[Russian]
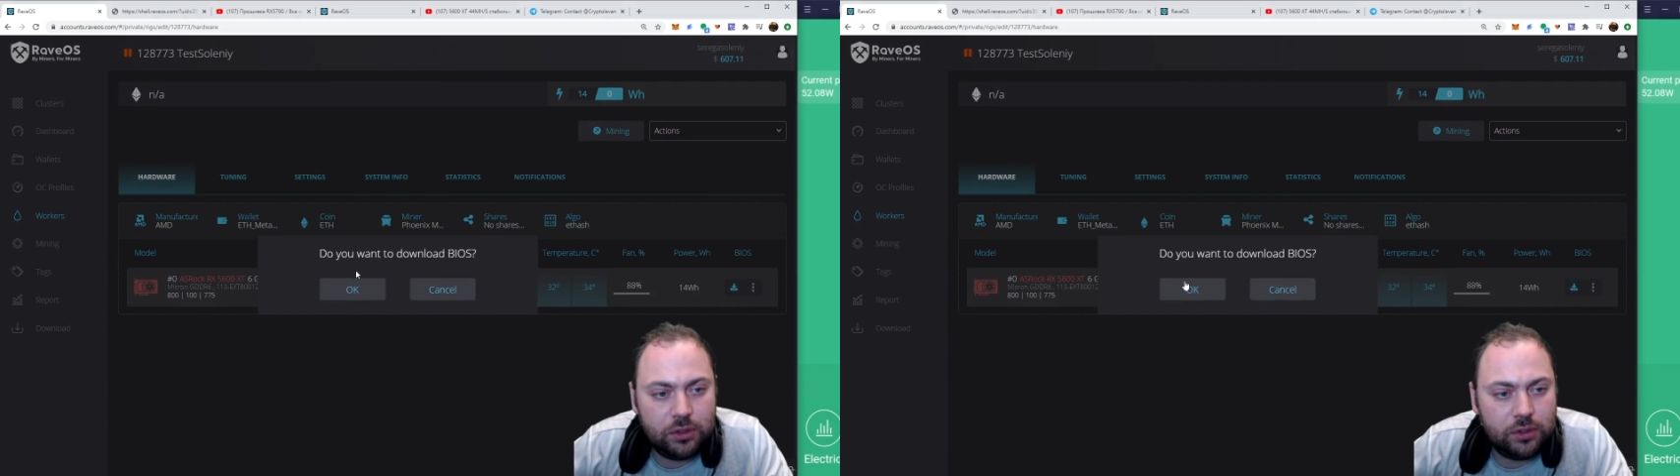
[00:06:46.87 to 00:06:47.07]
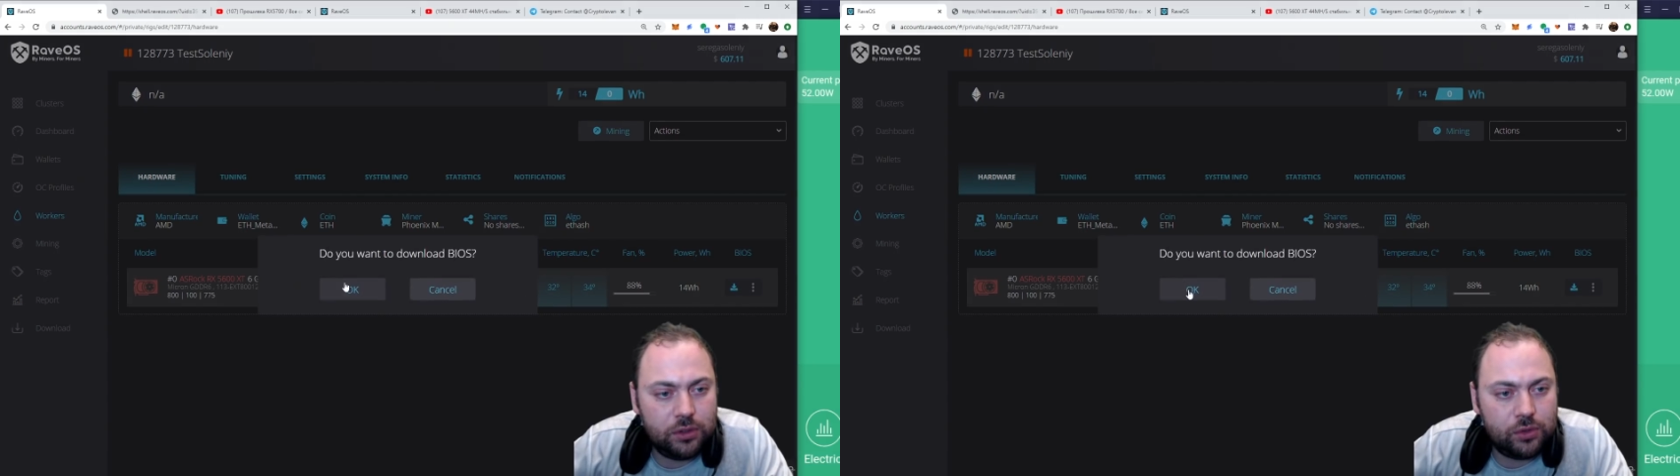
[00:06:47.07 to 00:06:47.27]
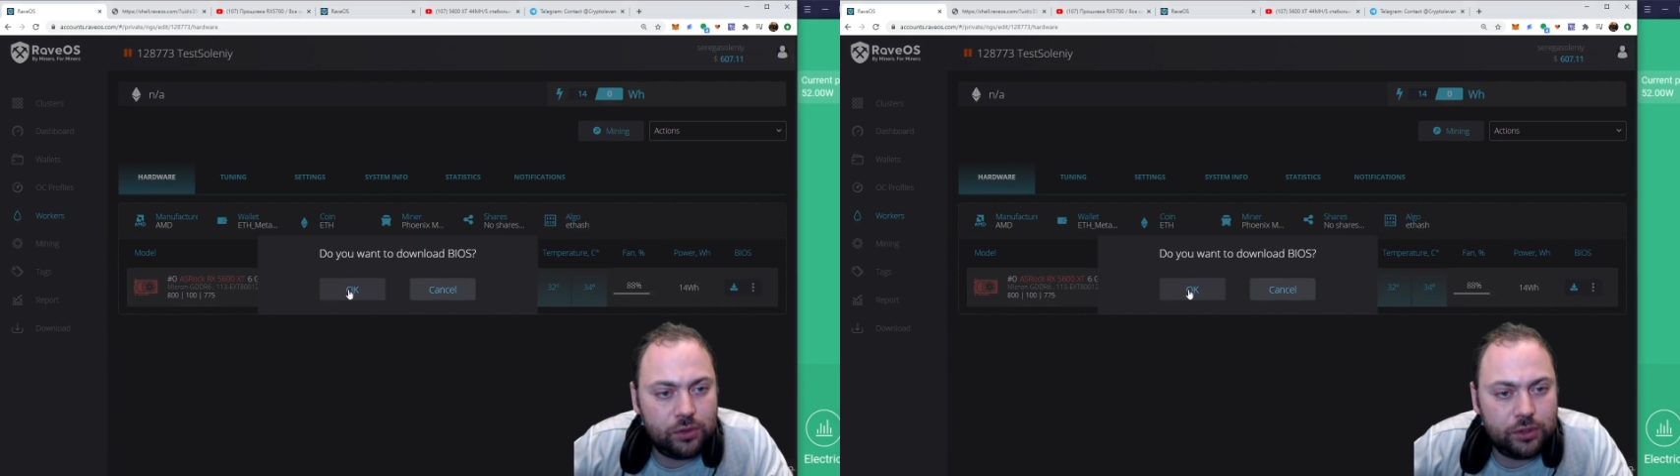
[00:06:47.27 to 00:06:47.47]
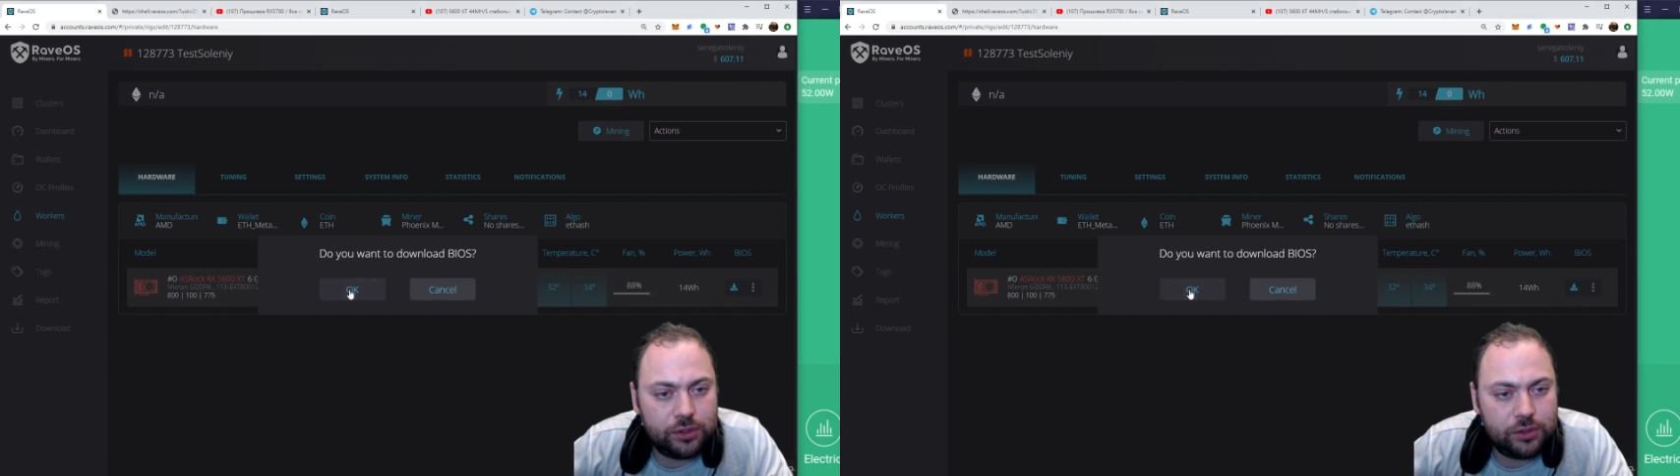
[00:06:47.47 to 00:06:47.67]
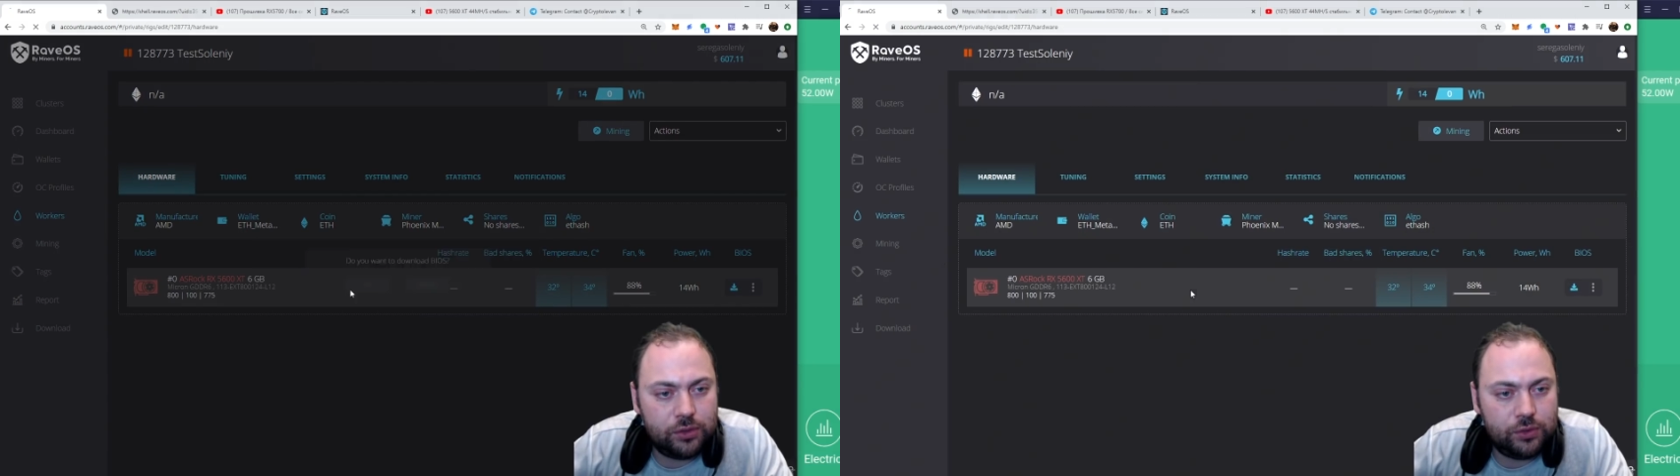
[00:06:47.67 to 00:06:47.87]
Еще
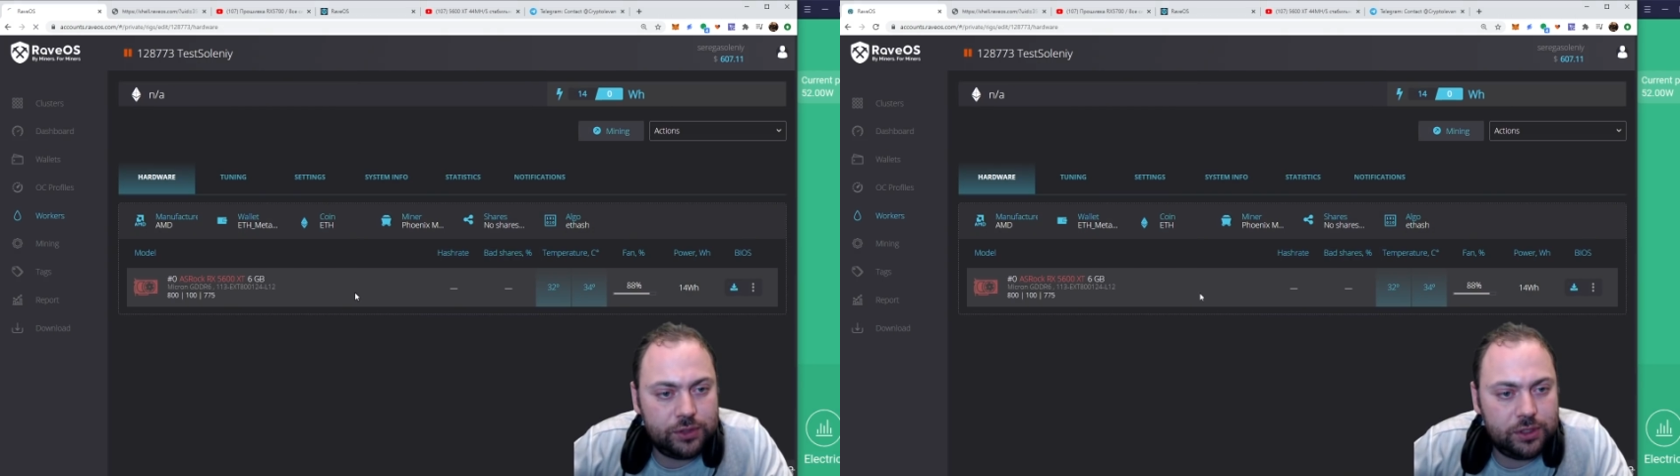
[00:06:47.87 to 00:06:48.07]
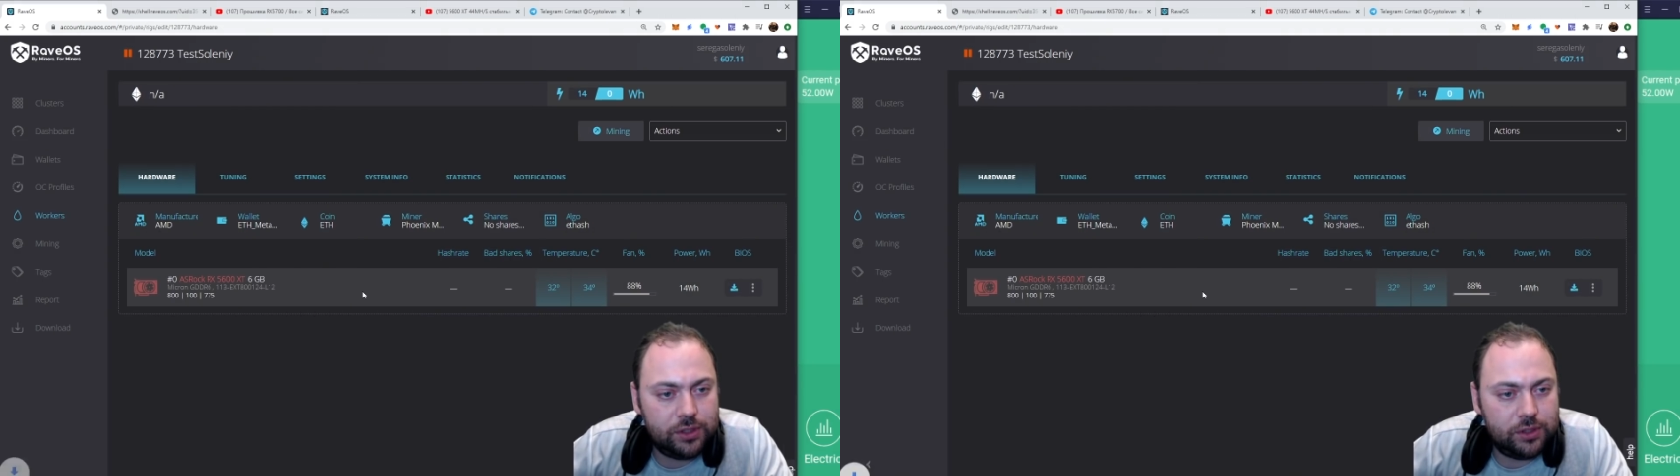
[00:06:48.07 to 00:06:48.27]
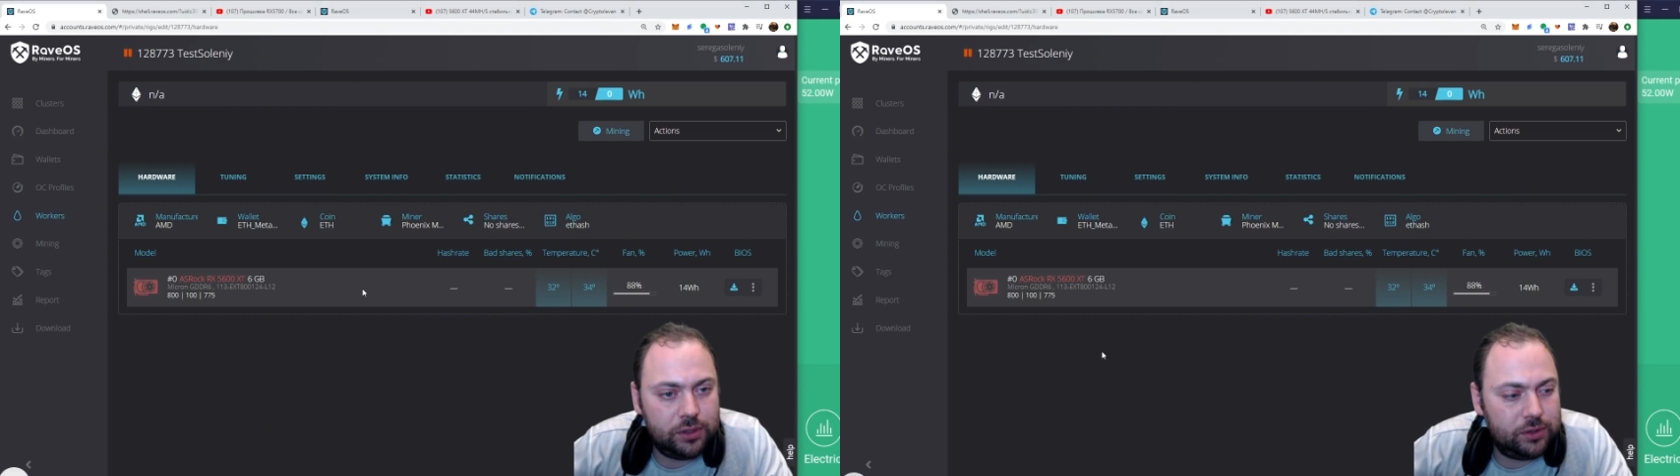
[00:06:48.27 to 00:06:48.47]
раз загрузить.